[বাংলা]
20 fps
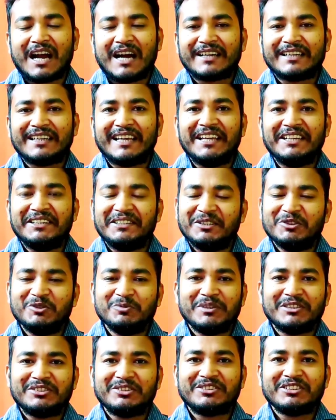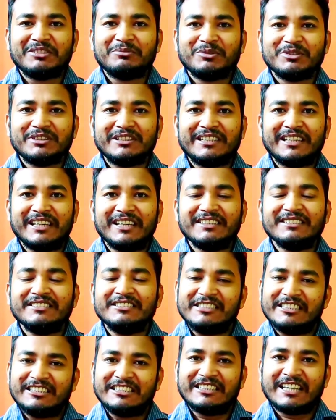আর এই নিউ মেথডের মধ্যে
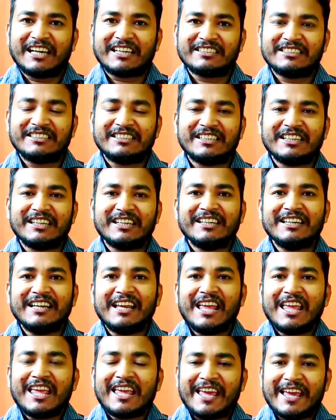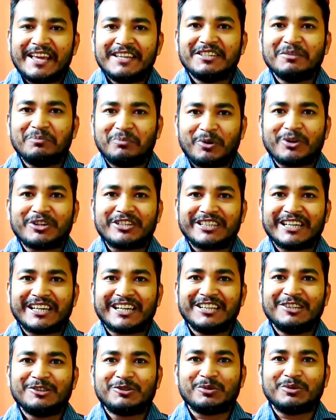যেটি থাকছে এই যে
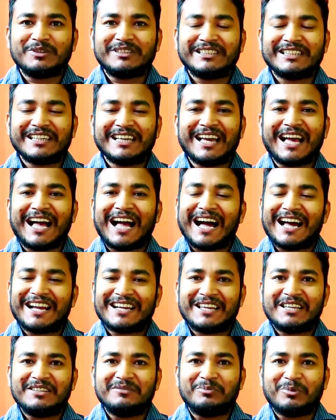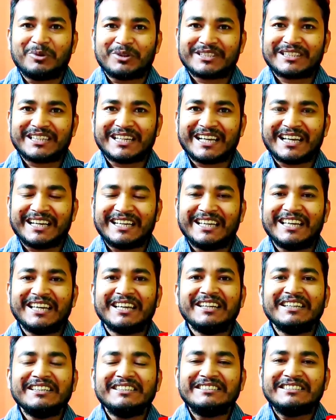বর্ষাকাল চলছে আর এই বর্ষাকালে
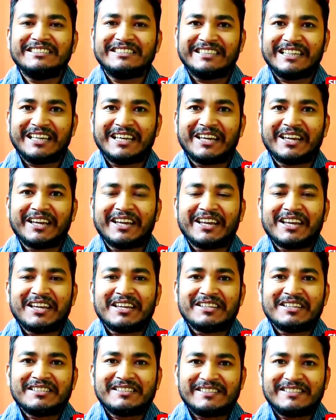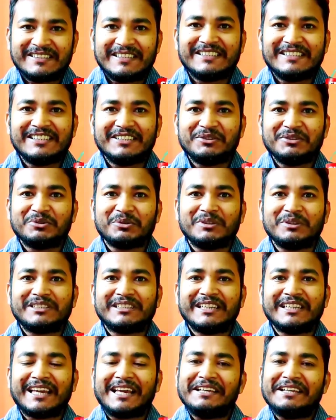যে সিজন
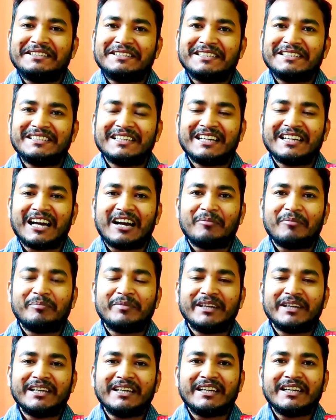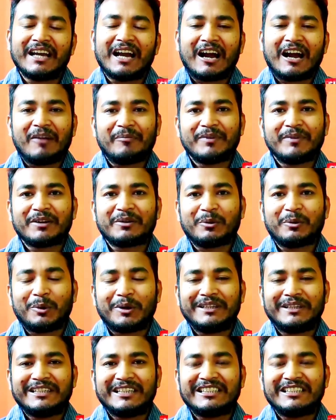চলছে এই সিজন আপনি আপনার
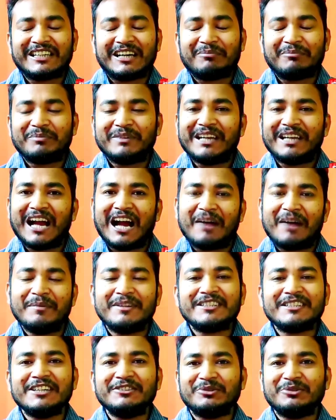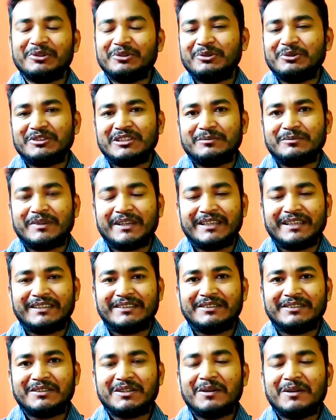কন্টেন্ট আপনি হামেশাই তৈরি করতে পারেন
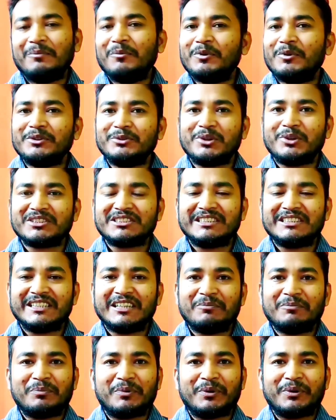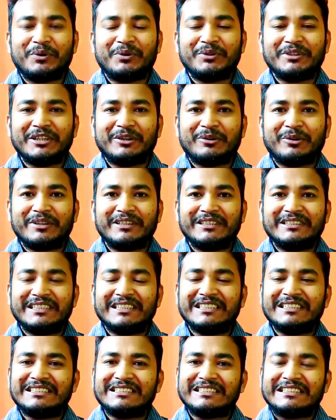মোট দশ থেকে পনেরোটি
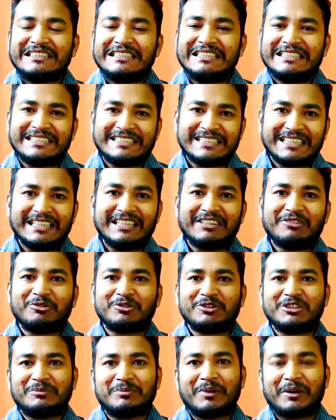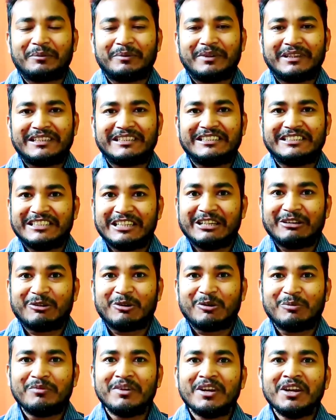কন্টেন্ট ইজিলি করতে পারবেন
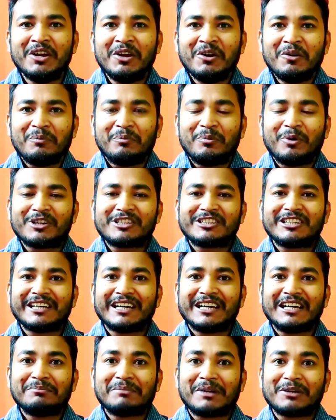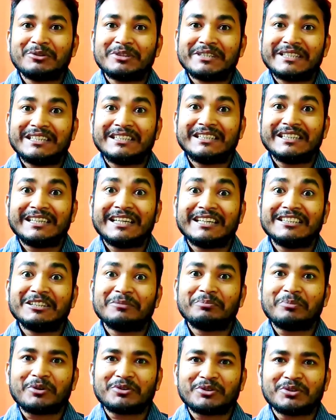যেরকম বর্ষাকালে মানুষ কী কী খেতে
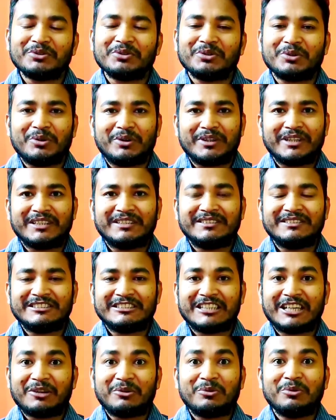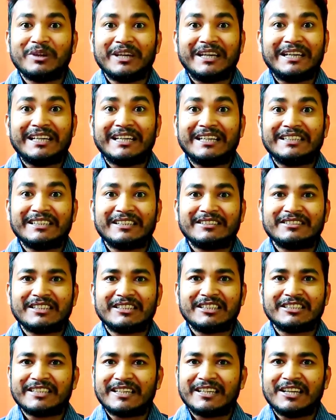পছন্দ করে যারা কুকিং রিলেটেড
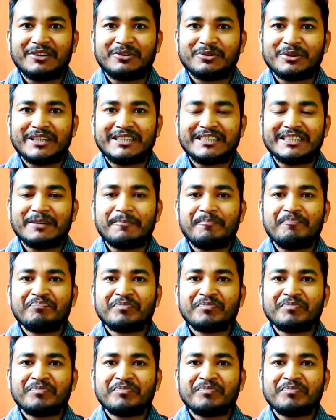যাদের চ্যানেল রয়েছে